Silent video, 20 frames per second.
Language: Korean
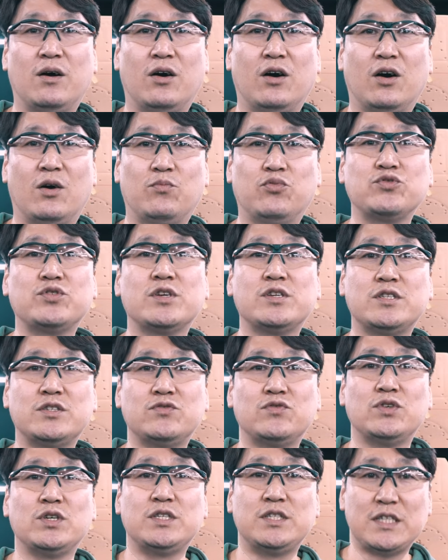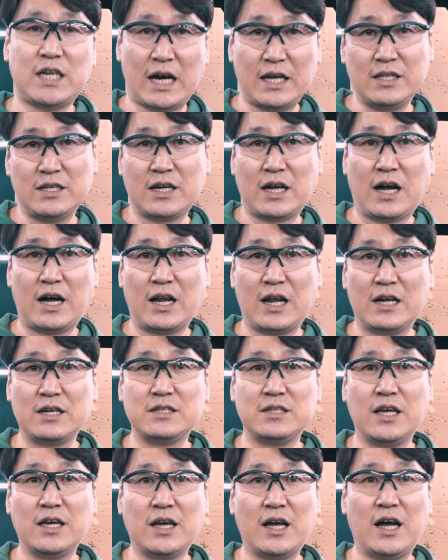어, 부서질 수 있지
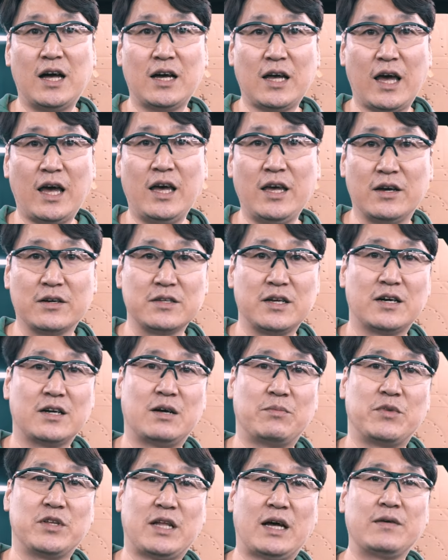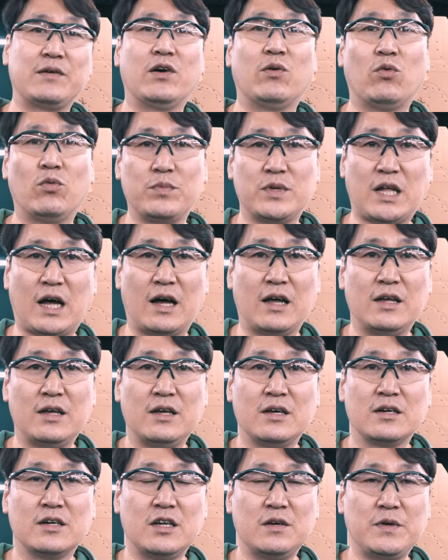않을까라는 생각에 영상을 한번 남겨봅니다.
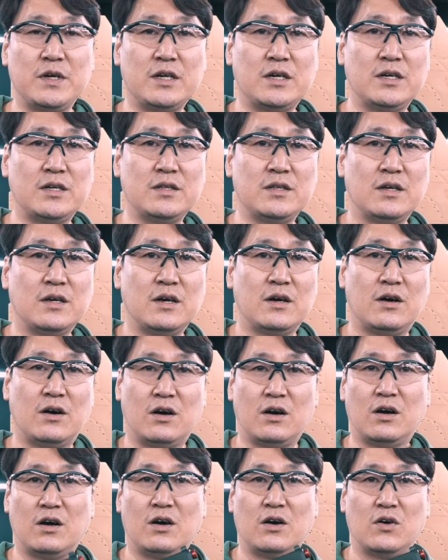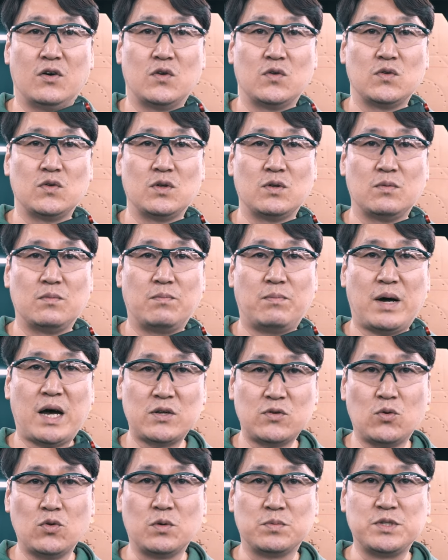그러면은 어,
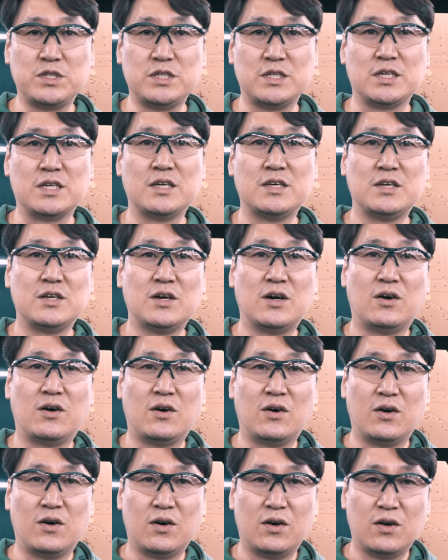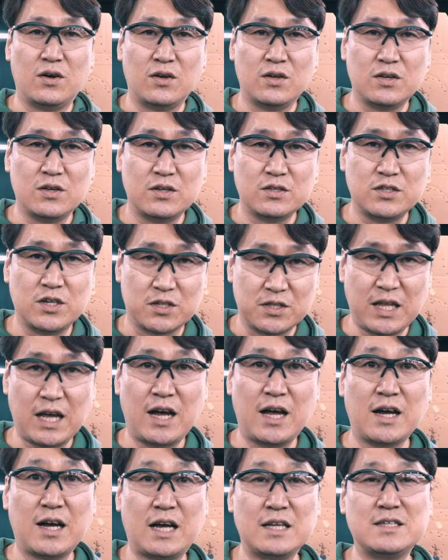파손 없이 어,
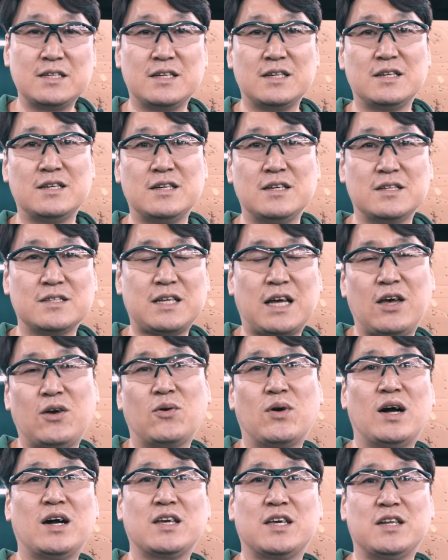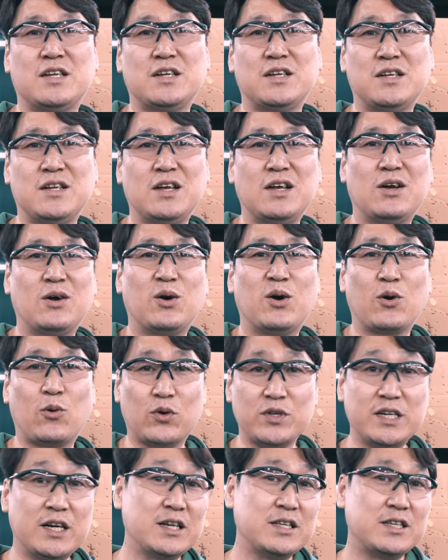적당한 가스를 사용하기를 어,
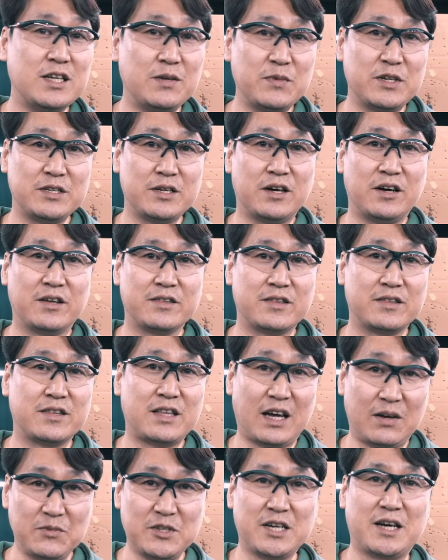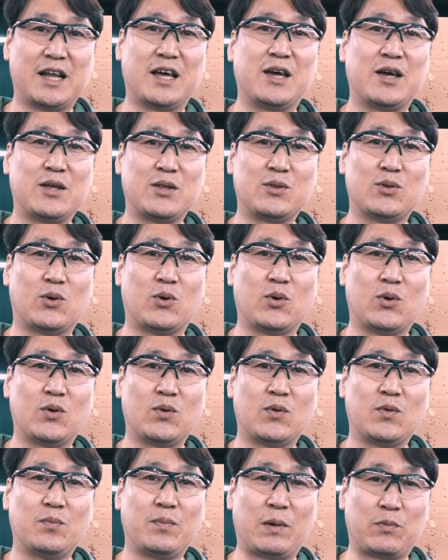권장을 드리면서 다음 시간에
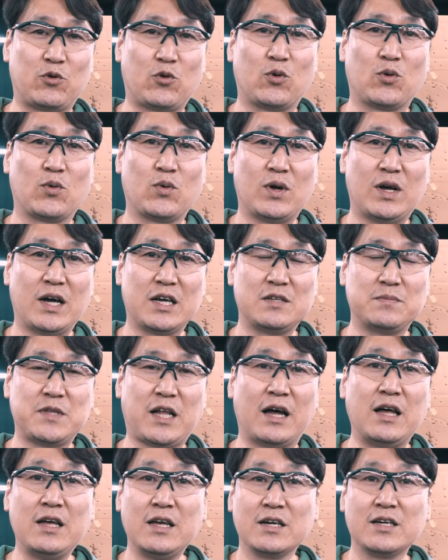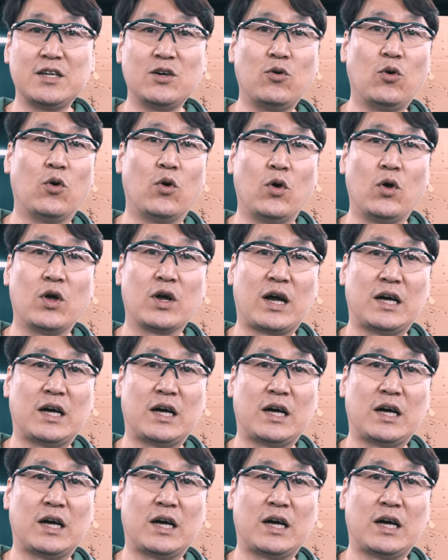뵙도록 하겠습니다. 그리고